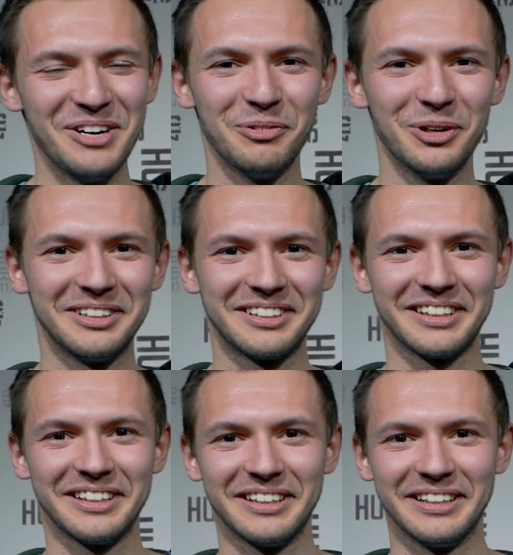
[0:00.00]
Вот.
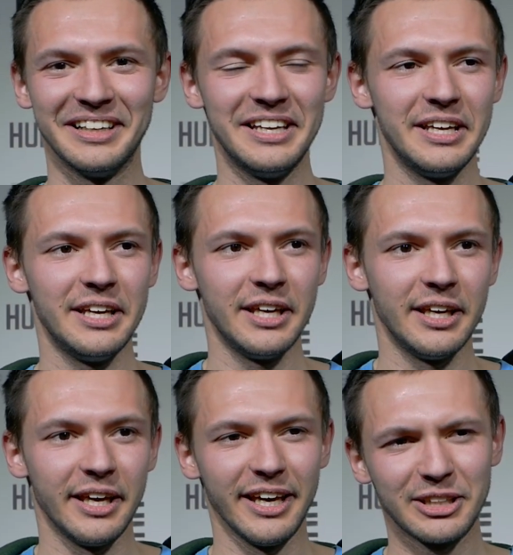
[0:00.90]
А,
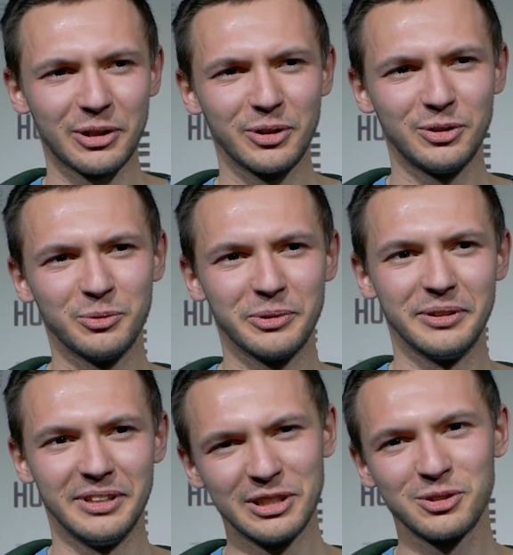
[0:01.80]
и я такой
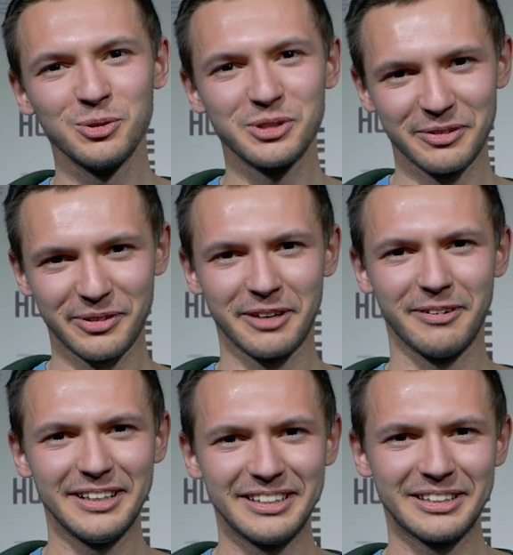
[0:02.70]
думаю, лежу уже в
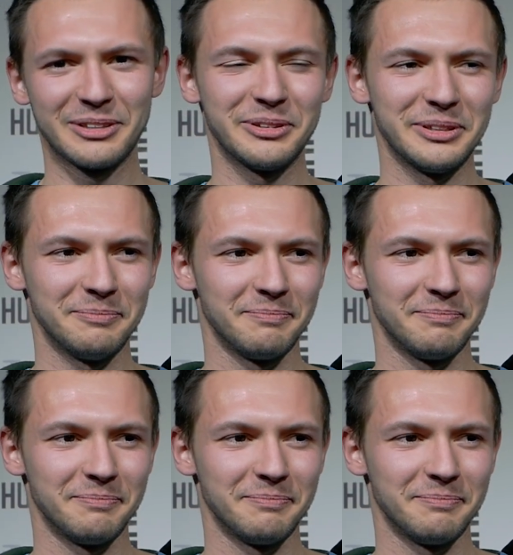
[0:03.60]
кровати, такой,